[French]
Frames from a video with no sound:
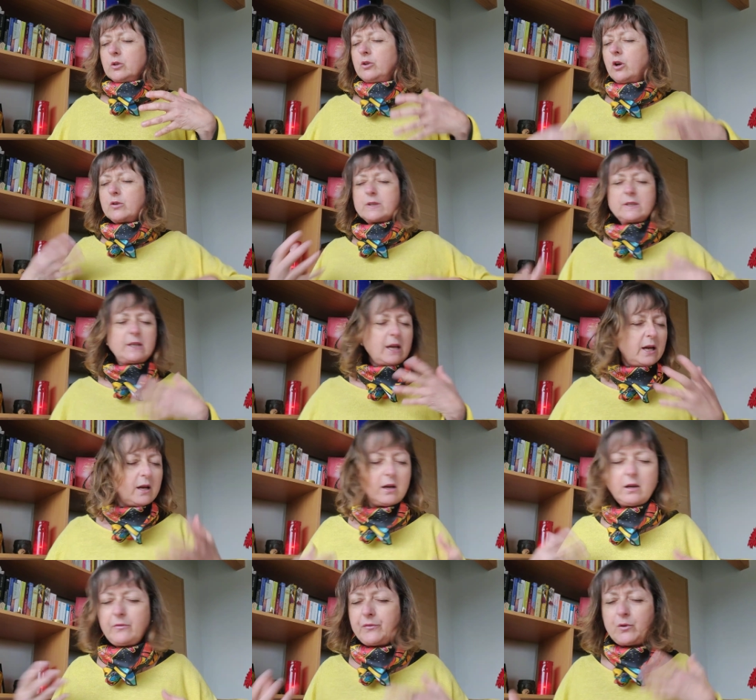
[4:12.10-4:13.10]

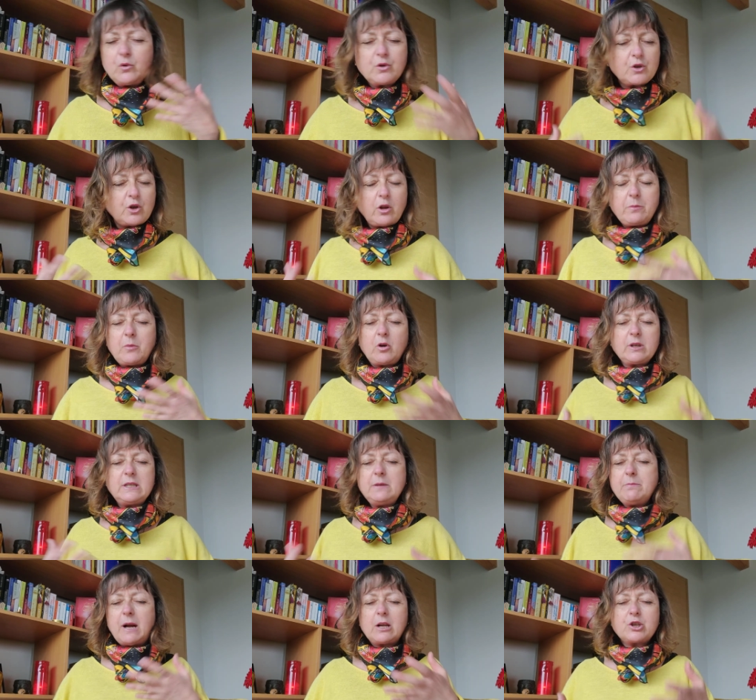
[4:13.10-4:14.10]
d'anciens fonctionnements
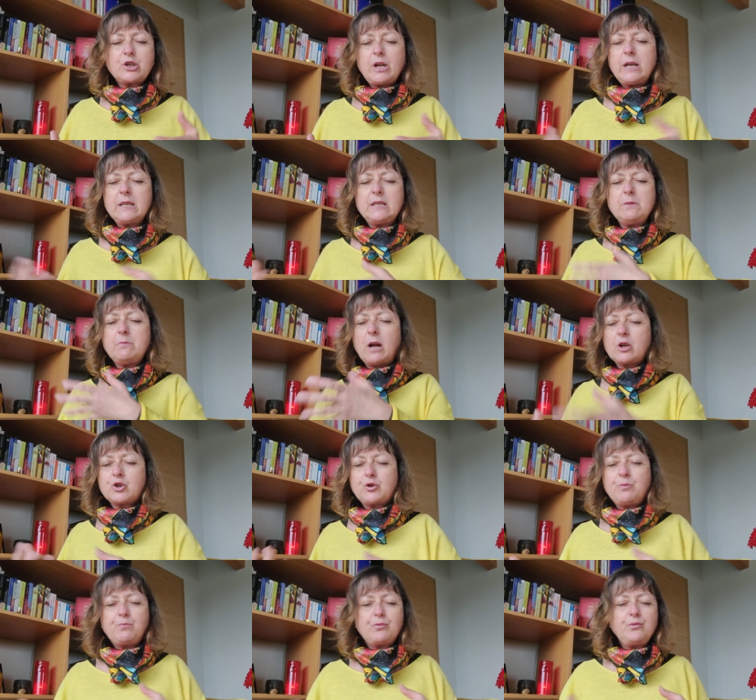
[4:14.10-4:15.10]
qui marchaient, qui
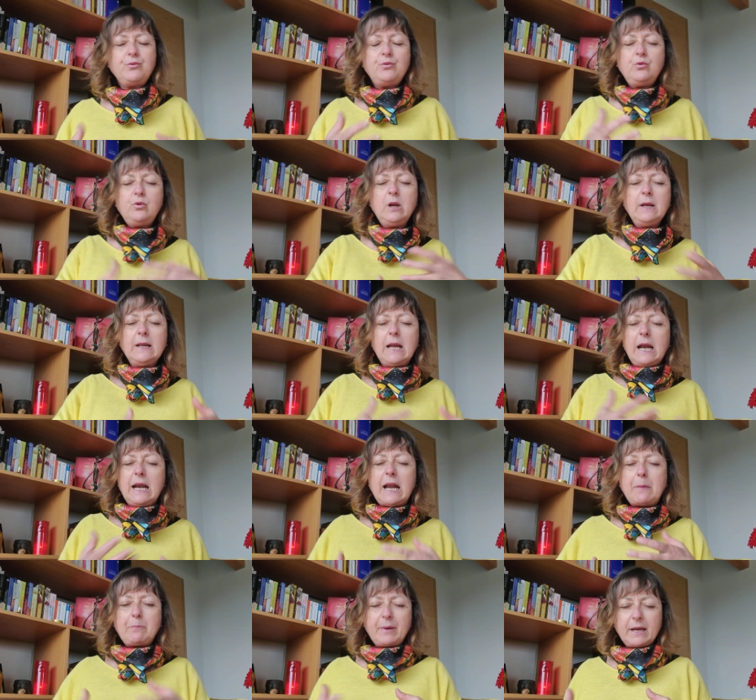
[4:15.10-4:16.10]
marchent plus,
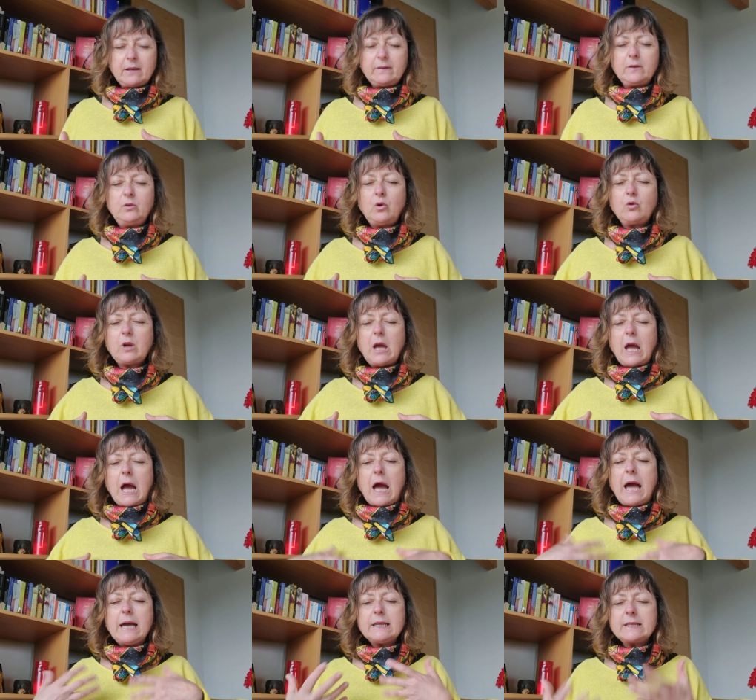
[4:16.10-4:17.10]
la perte. Donc
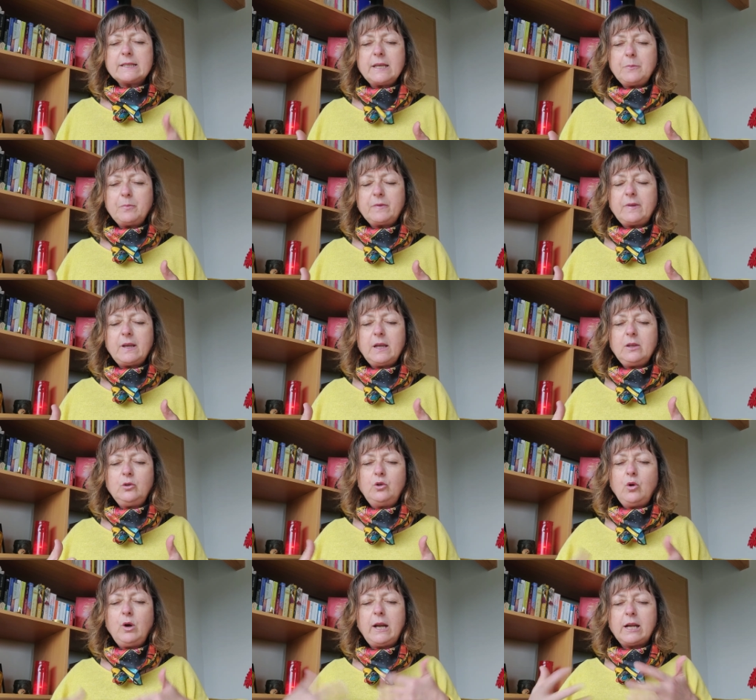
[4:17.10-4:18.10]
accepter
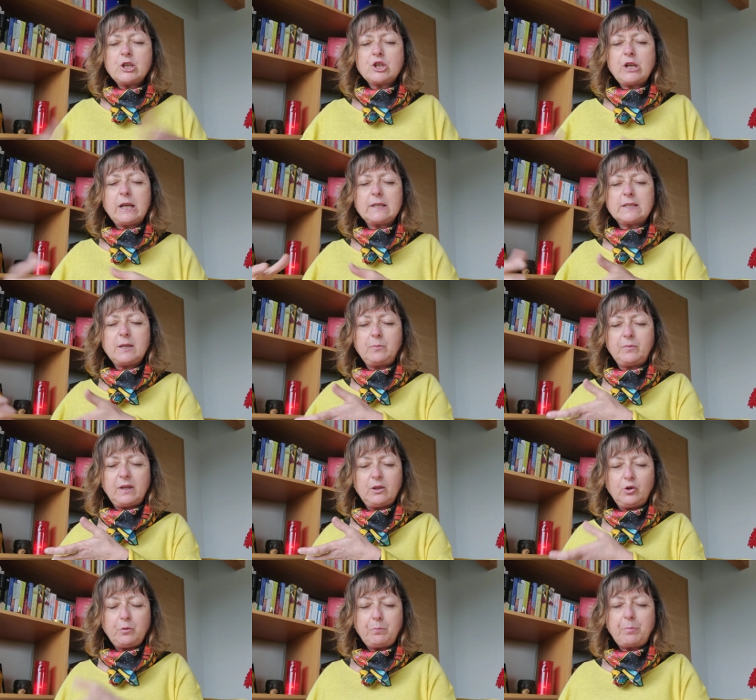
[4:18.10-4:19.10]
de lâcher,
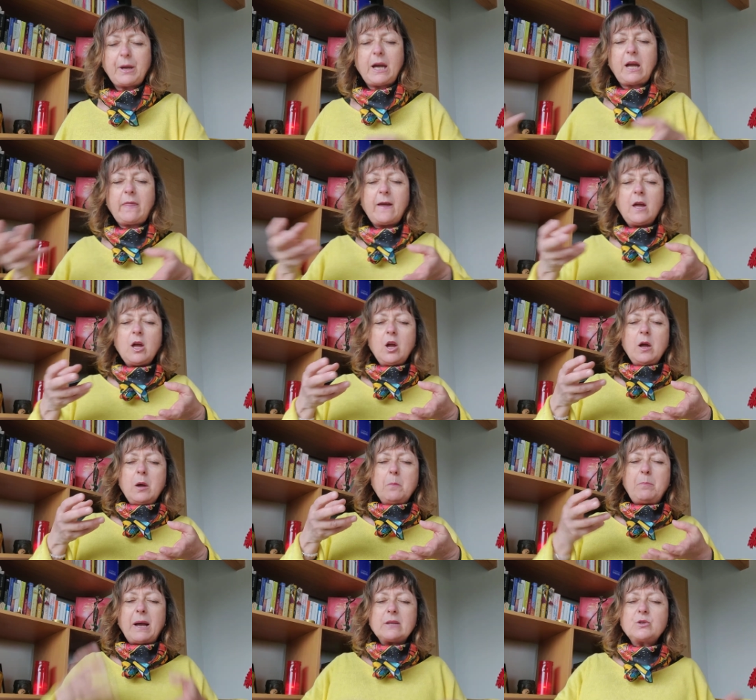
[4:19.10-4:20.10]
accepter de perdre,
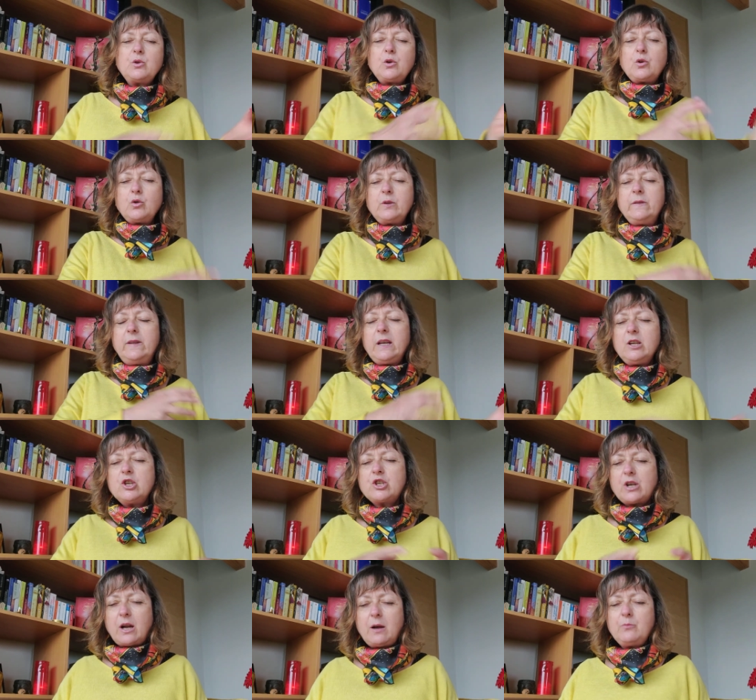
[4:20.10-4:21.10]
parce que
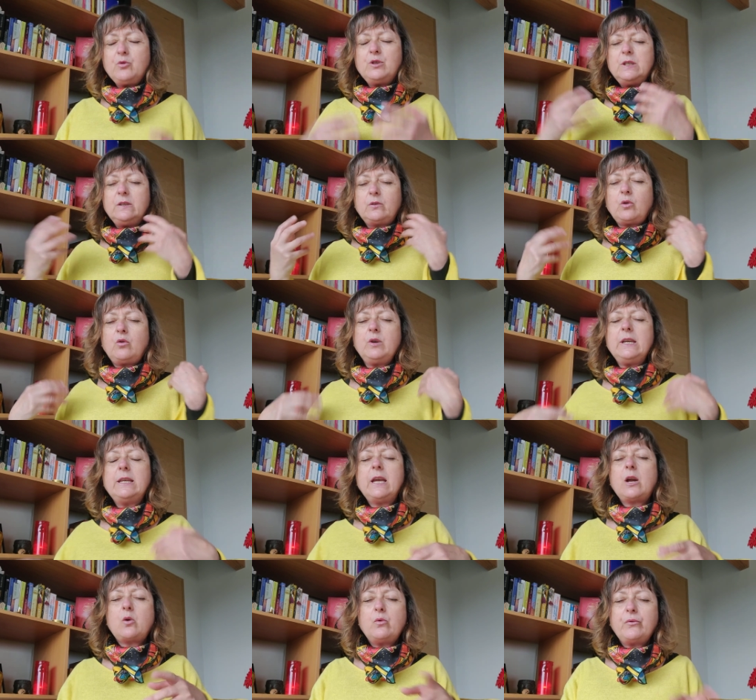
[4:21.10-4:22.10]
déjà, me dit-on,
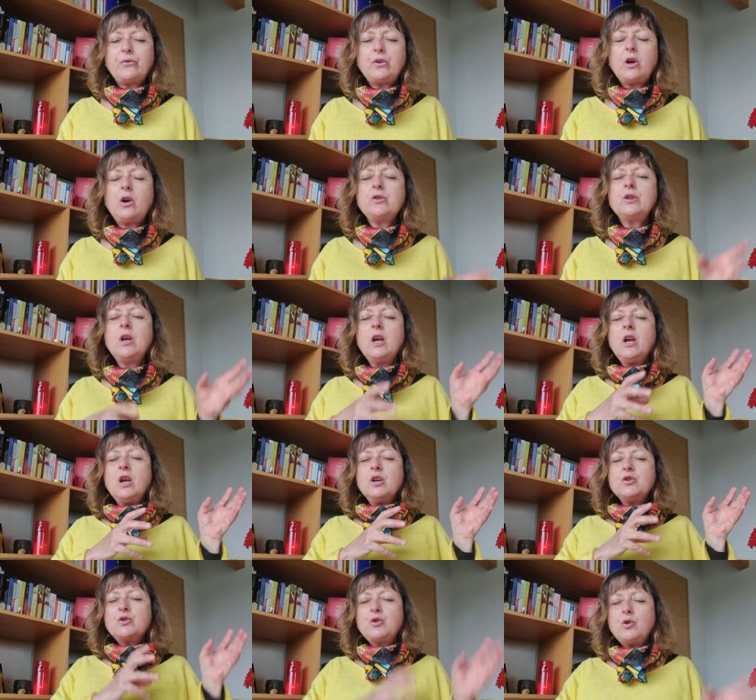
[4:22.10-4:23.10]
ayez confiance,
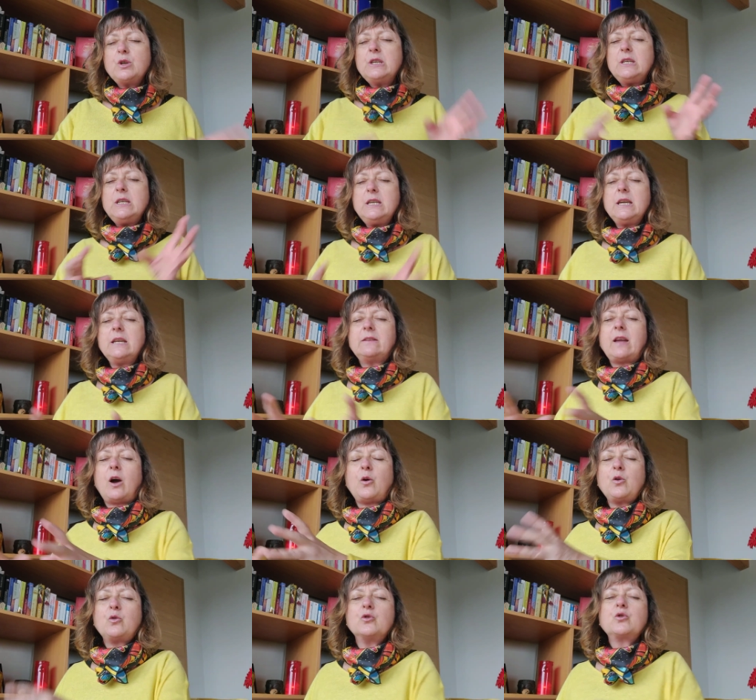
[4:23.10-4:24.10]
ce qui est à
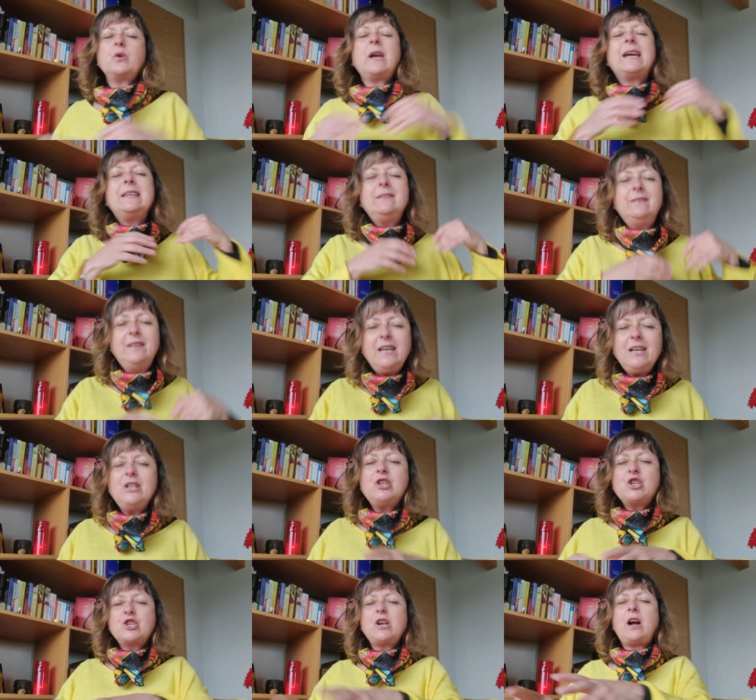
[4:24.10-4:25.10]
reconstruire est
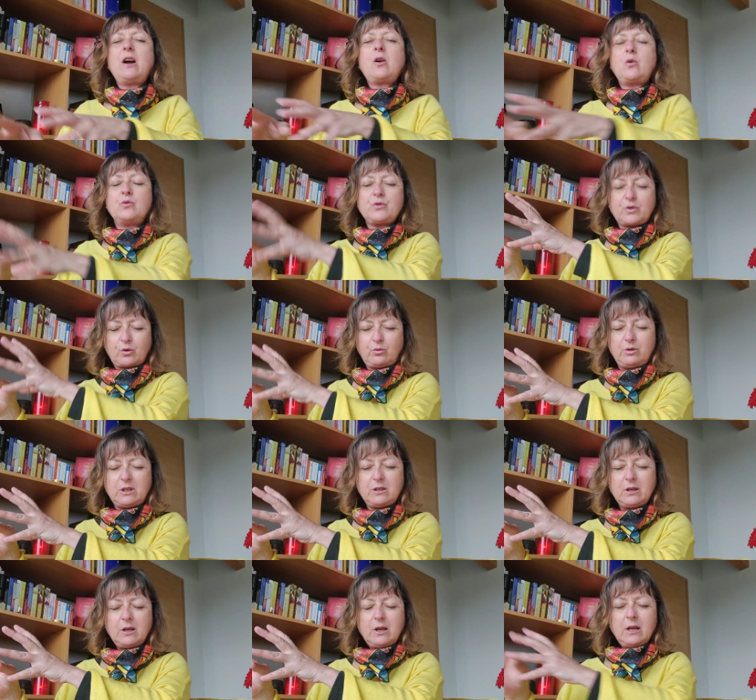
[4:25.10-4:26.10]
déjà
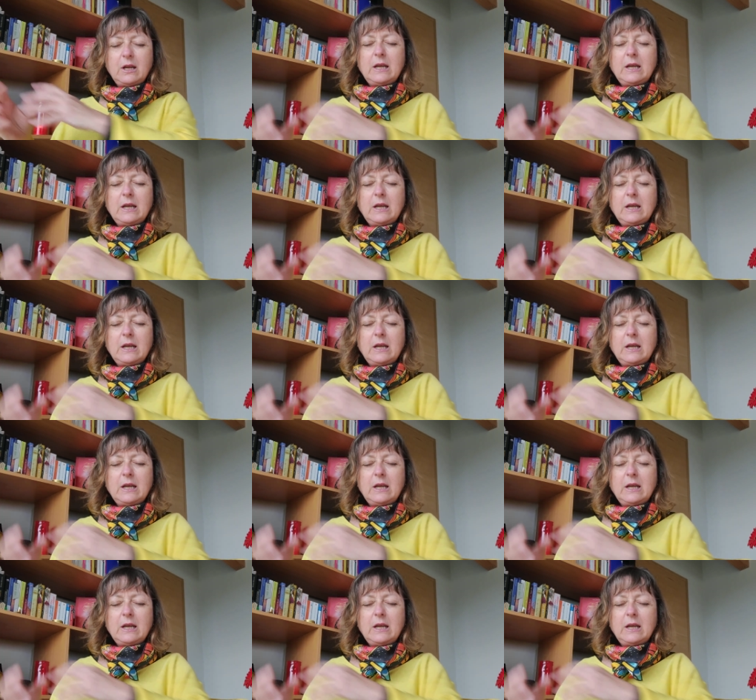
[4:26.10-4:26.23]
construit.